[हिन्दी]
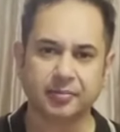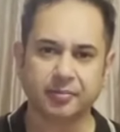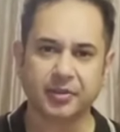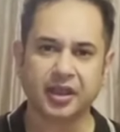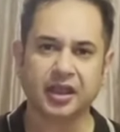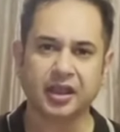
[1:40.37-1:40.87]

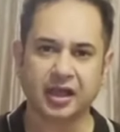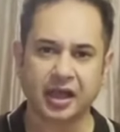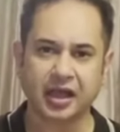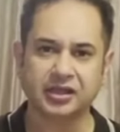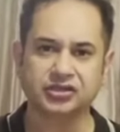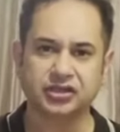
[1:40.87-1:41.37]
मैं
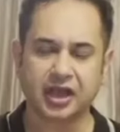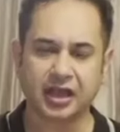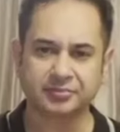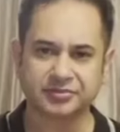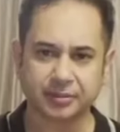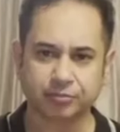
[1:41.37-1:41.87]
आज
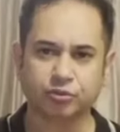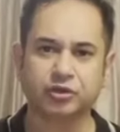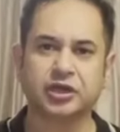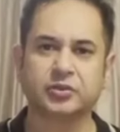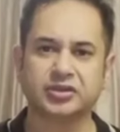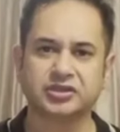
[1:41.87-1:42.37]
आप सबको
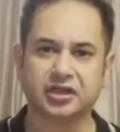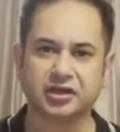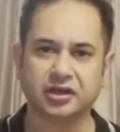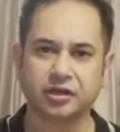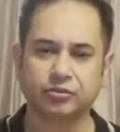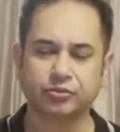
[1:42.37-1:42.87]
रिक्वेस्ट कर
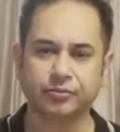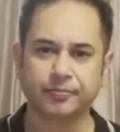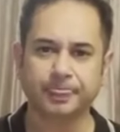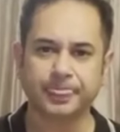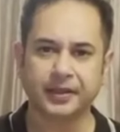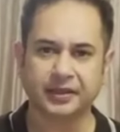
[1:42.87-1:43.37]
रहा हूं
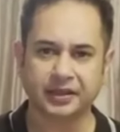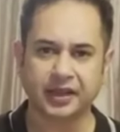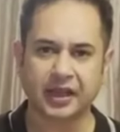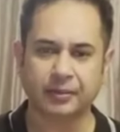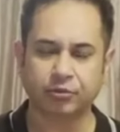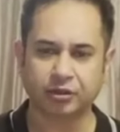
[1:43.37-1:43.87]
कि
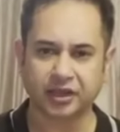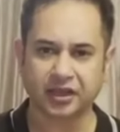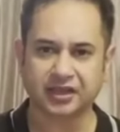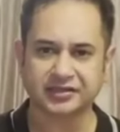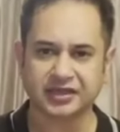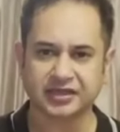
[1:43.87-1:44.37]
आप लोग
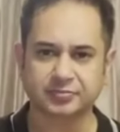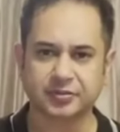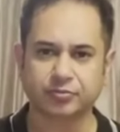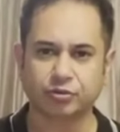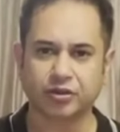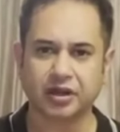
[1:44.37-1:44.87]
एक असेसमेंट
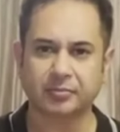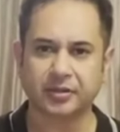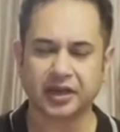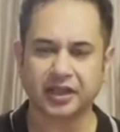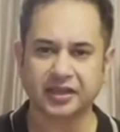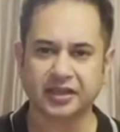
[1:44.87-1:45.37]
प्रोग्राम
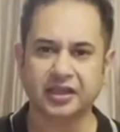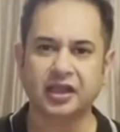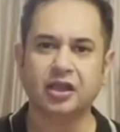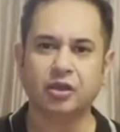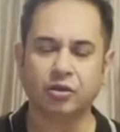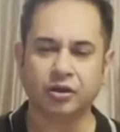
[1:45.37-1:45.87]
बनाइए
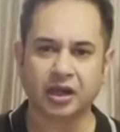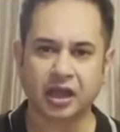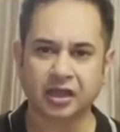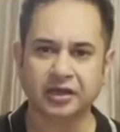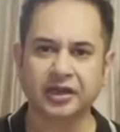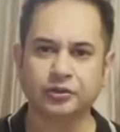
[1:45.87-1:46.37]
और
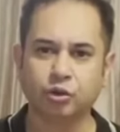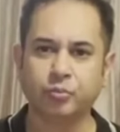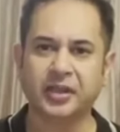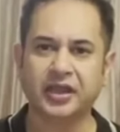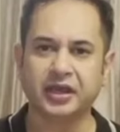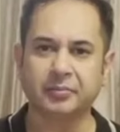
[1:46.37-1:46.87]
अगले दो
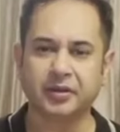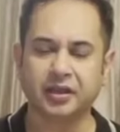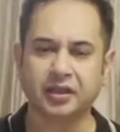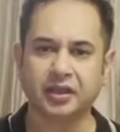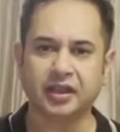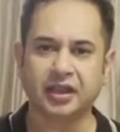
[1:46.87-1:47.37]
महीने में
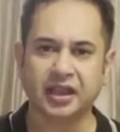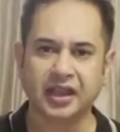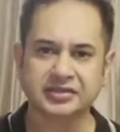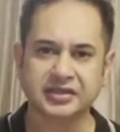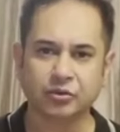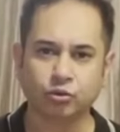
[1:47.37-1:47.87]

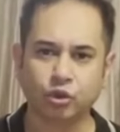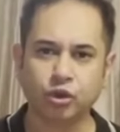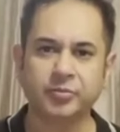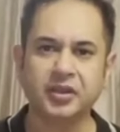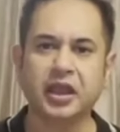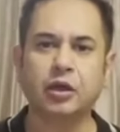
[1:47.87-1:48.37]
ऐसा कोई
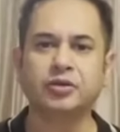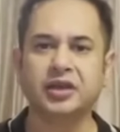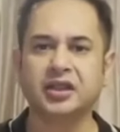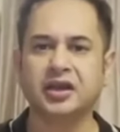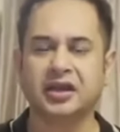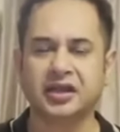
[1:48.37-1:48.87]
भी गांव
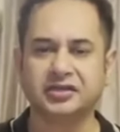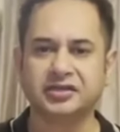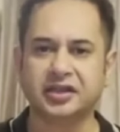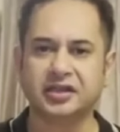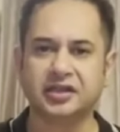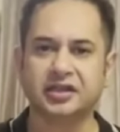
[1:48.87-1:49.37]
नहीं रहना
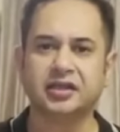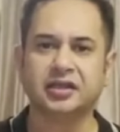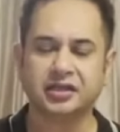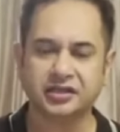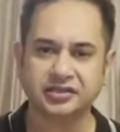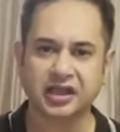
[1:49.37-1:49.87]
चाहिए
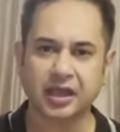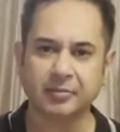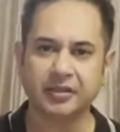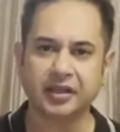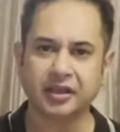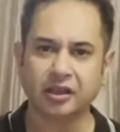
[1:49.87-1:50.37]
जहां
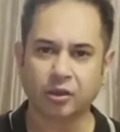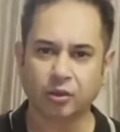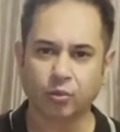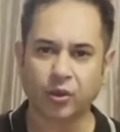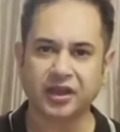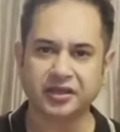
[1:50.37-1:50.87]
में
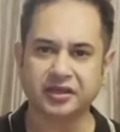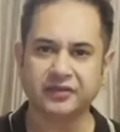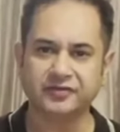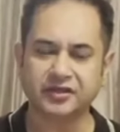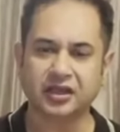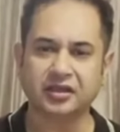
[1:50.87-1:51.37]

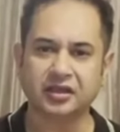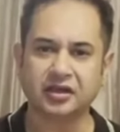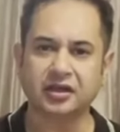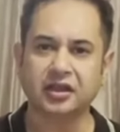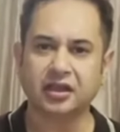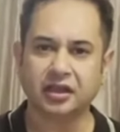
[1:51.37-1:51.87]
वाईटीएफ जाकर
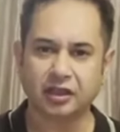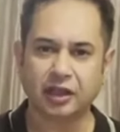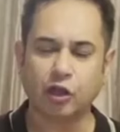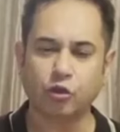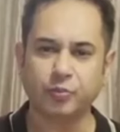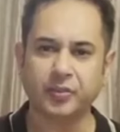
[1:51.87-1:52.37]

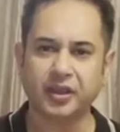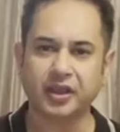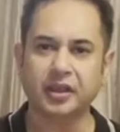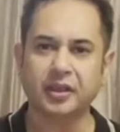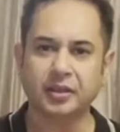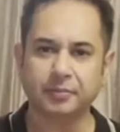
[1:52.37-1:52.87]
गांव
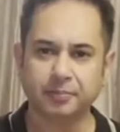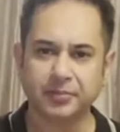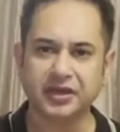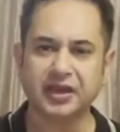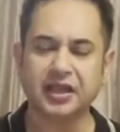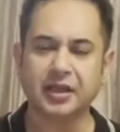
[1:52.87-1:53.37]
में
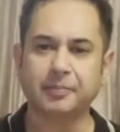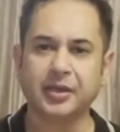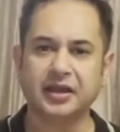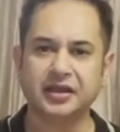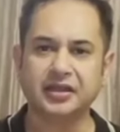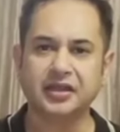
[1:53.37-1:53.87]
पीने का
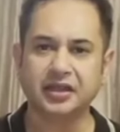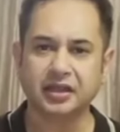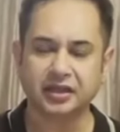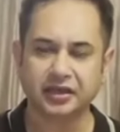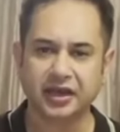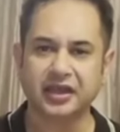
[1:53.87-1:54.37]
पानी
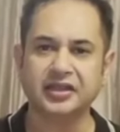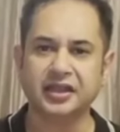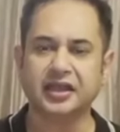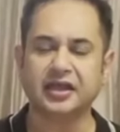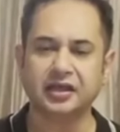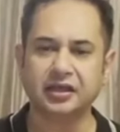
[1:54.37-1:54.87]
नहीं देगा